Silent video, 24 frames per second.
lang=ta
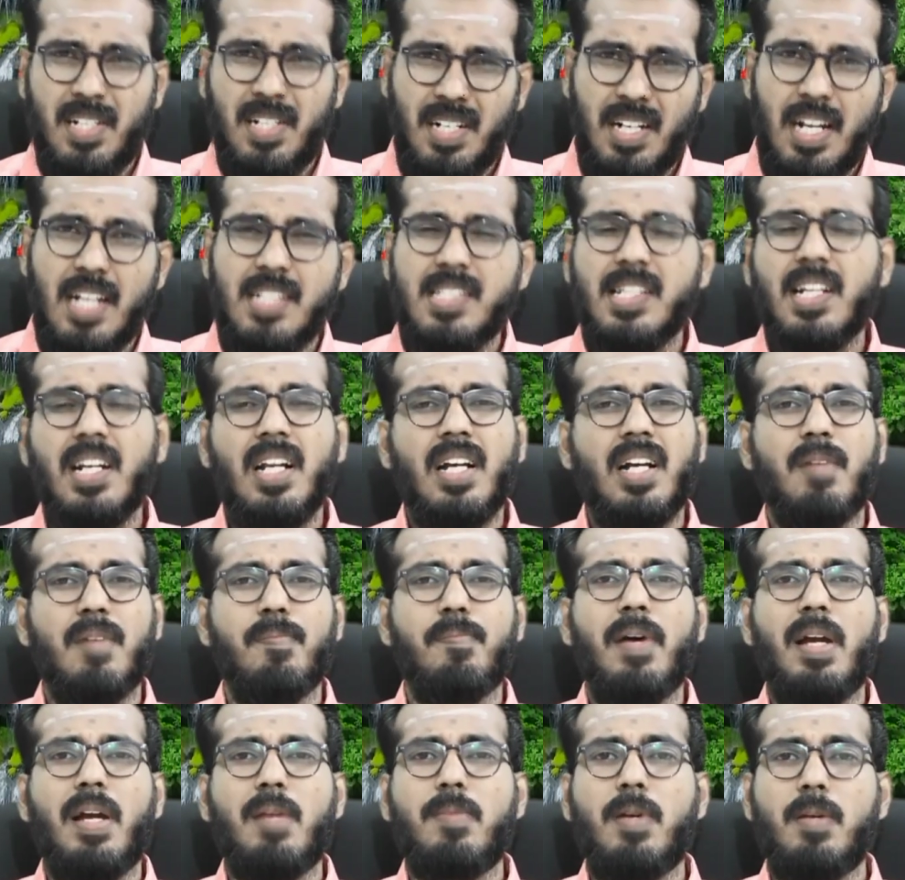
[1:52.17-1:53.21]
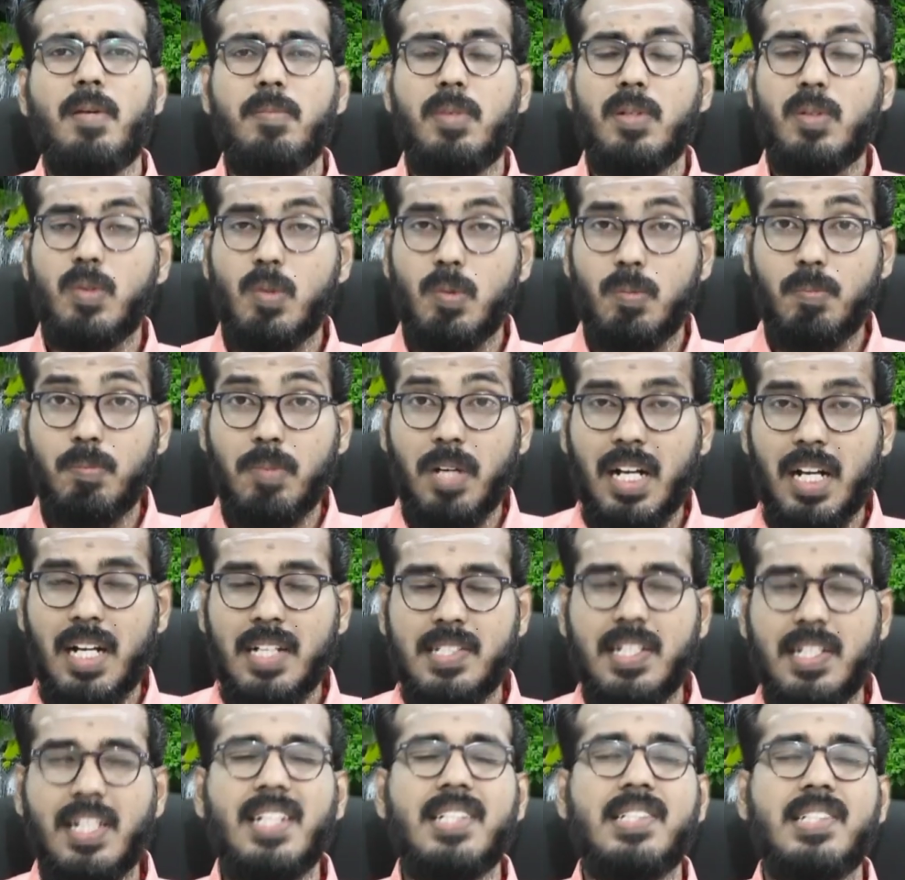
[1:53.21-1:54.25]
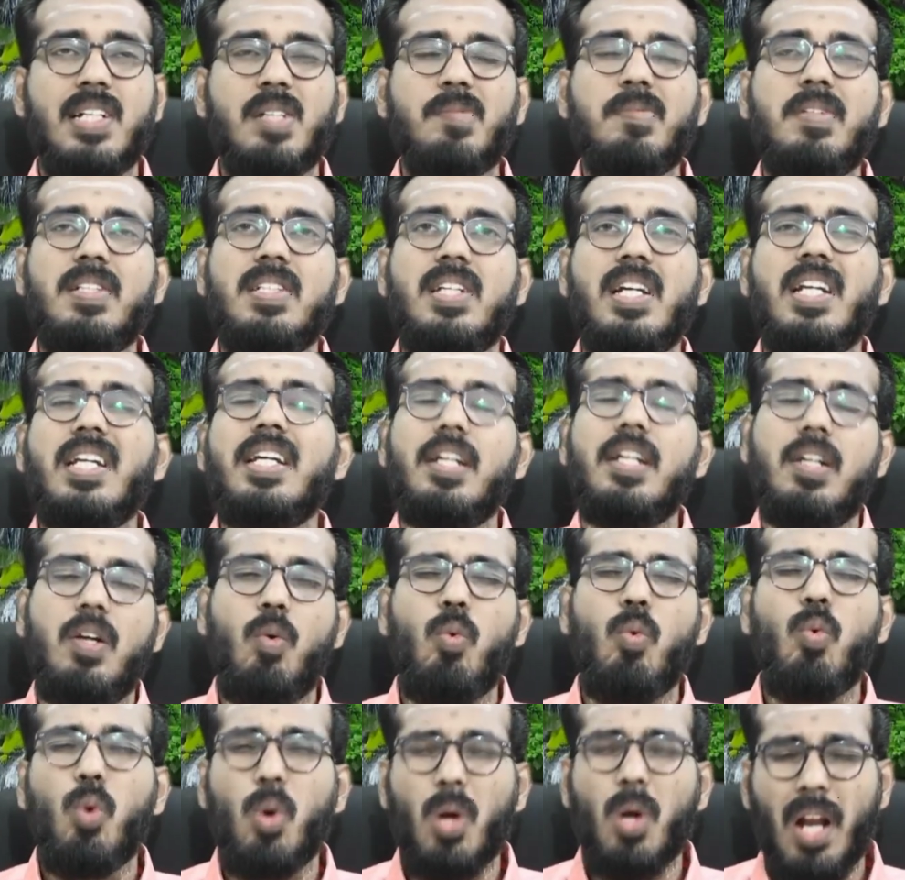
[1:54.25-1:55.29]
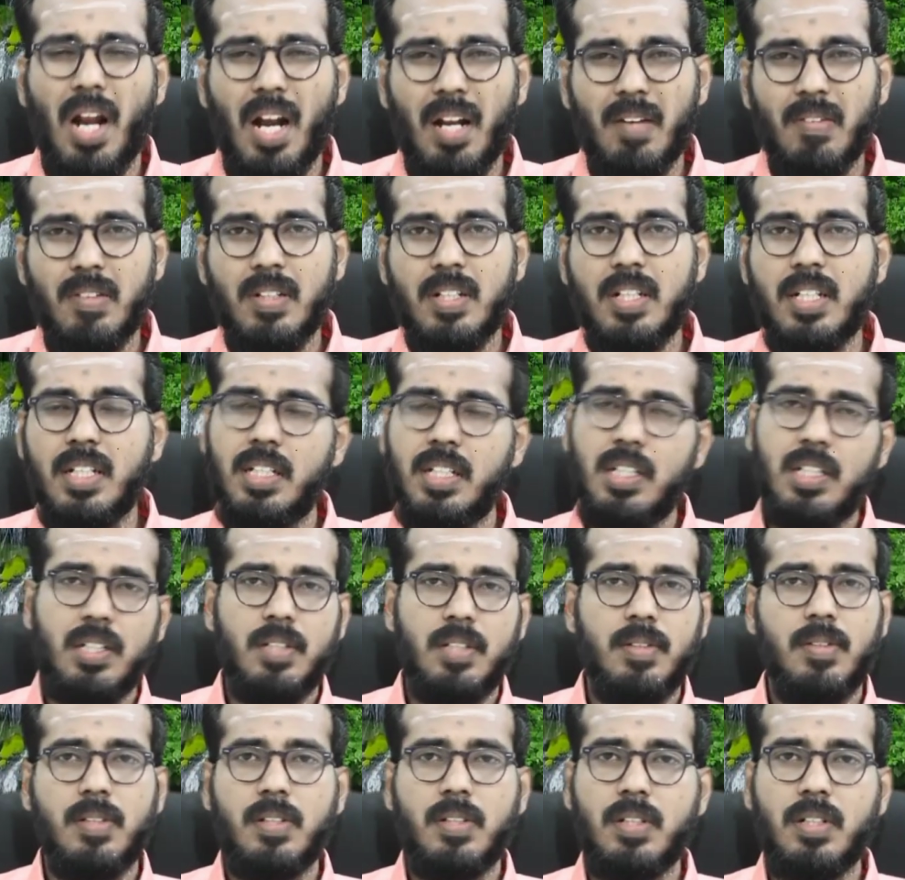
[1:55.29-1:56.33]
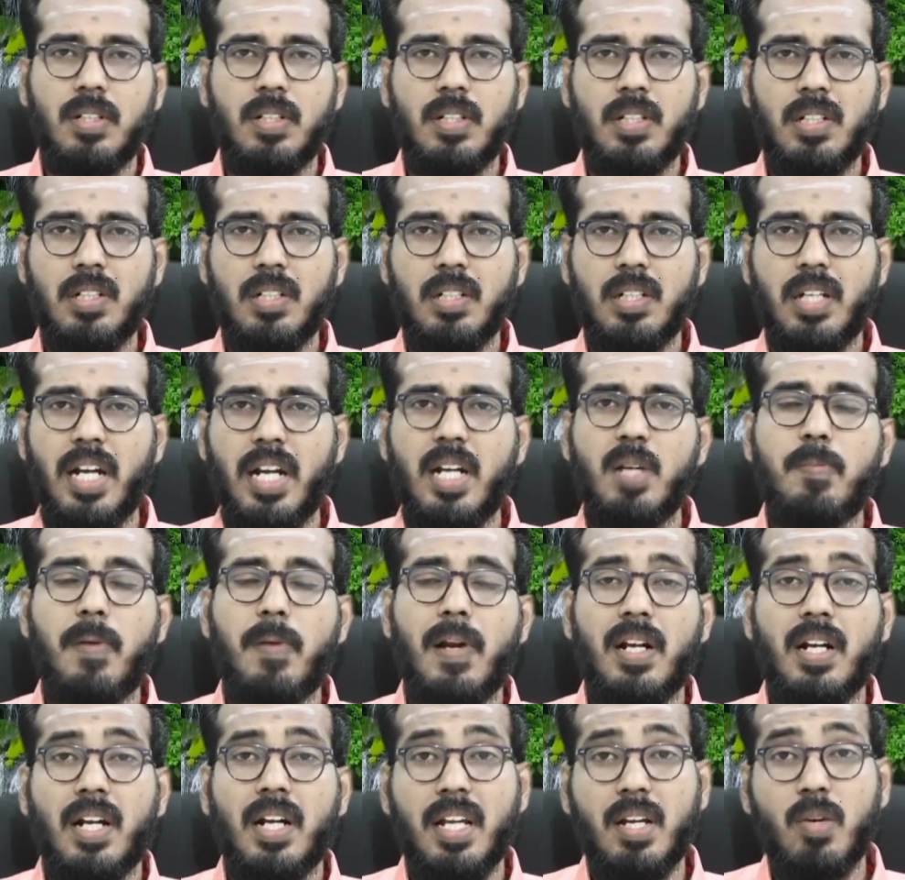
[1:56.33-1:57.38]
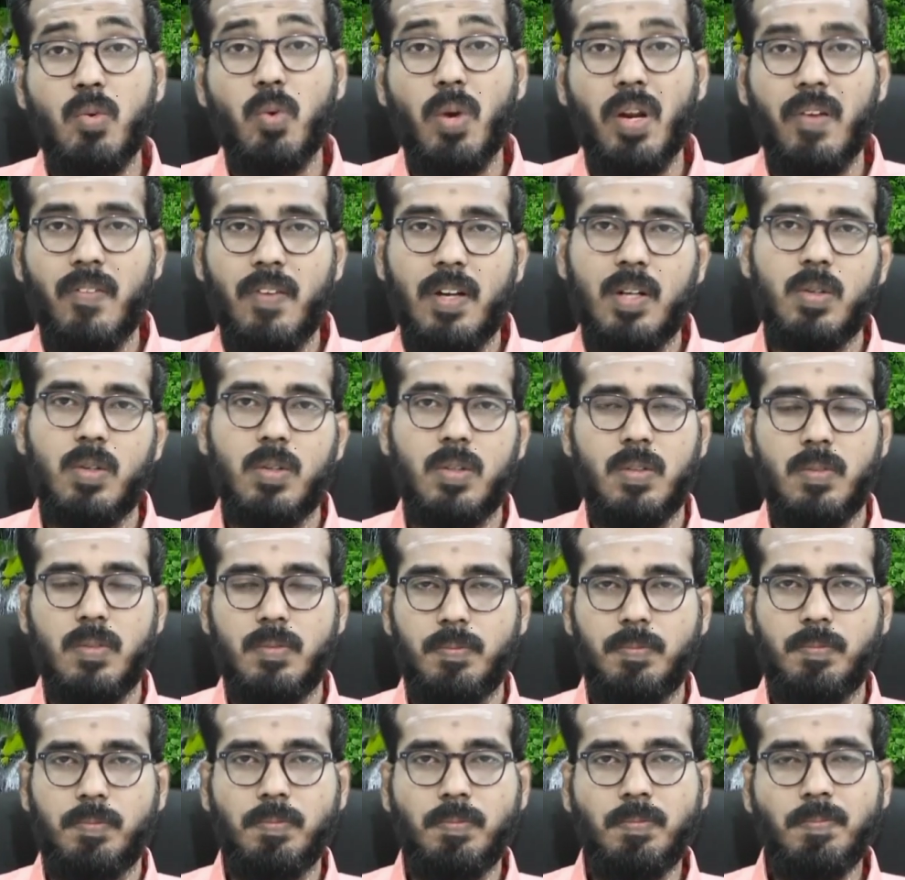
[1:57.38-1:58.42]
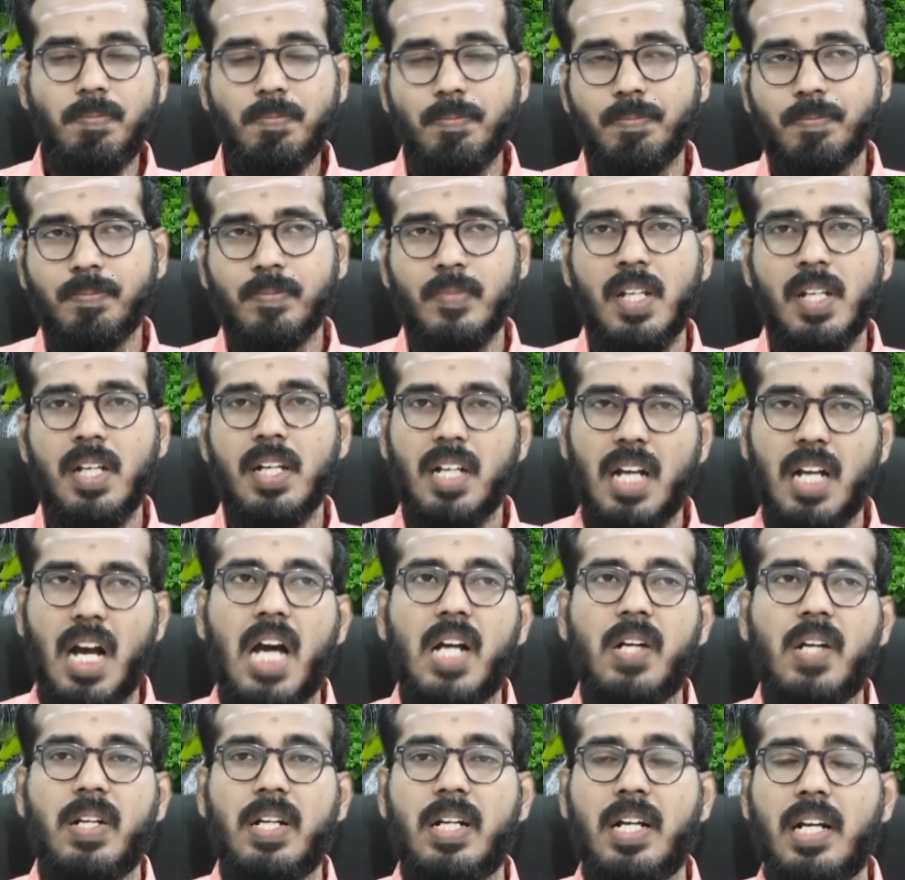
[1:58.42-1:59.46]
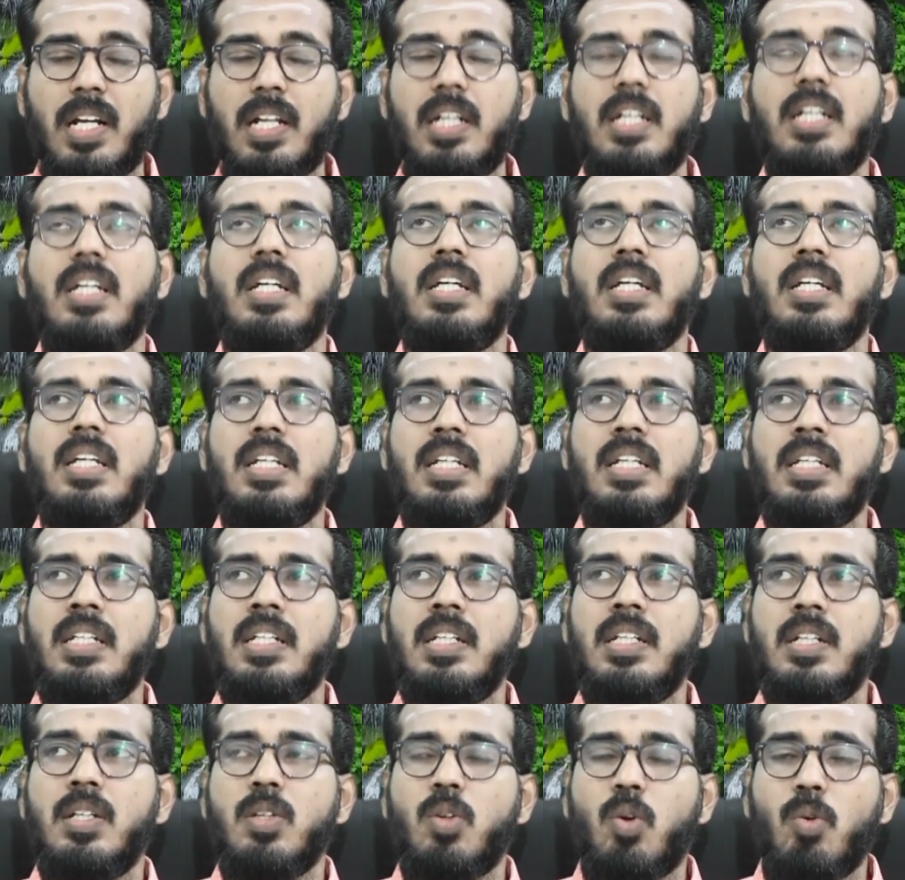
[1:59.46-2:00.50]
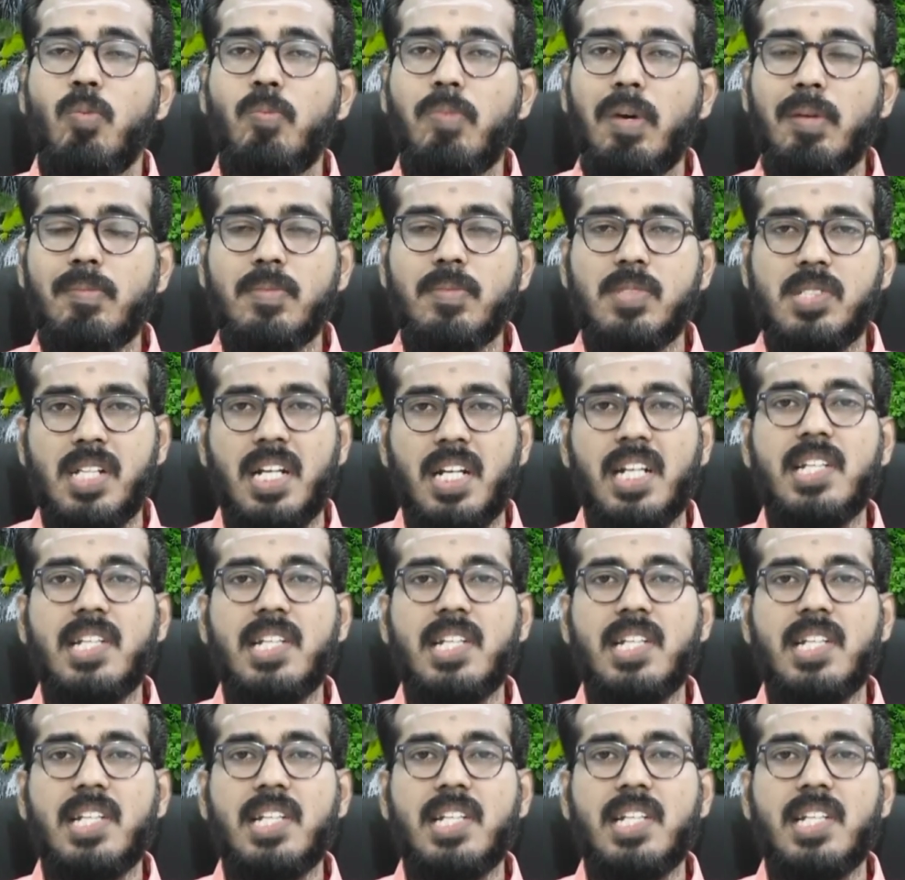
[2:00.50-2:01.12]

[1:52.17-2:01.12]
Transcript: மற்ற ராசிகளை கம்பேர் பண்ணும்போது கும்ப ராசிக்கு ஜென்ம சனி ஓரளவுக்கு கெடுப்பலன்களை குறைவாக கொடுக்கும் காரணம் என்னென்னா கும்பம்